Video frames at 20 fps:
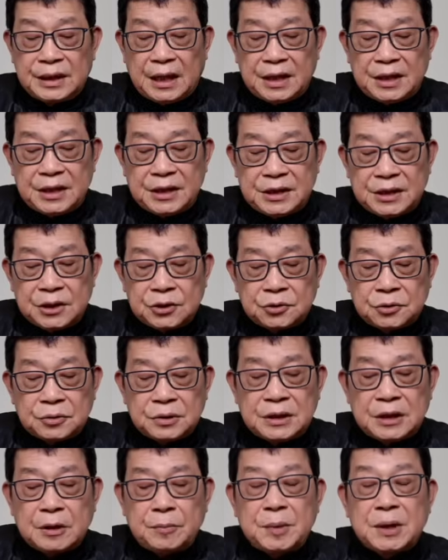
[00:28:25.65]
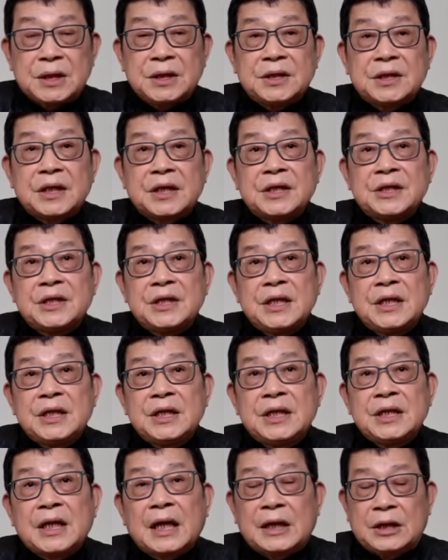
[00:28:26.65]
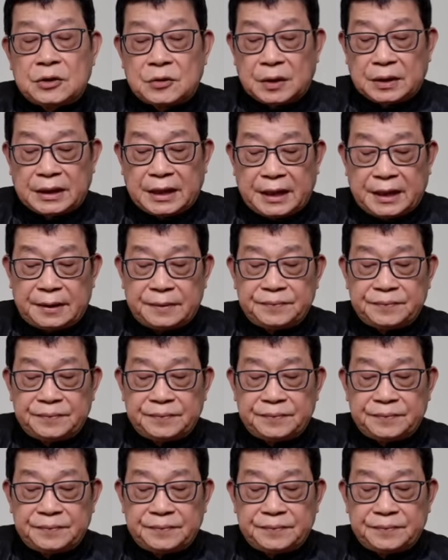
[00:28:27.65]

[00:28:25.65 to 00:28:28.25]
但已经出现了明显的阴干的状态。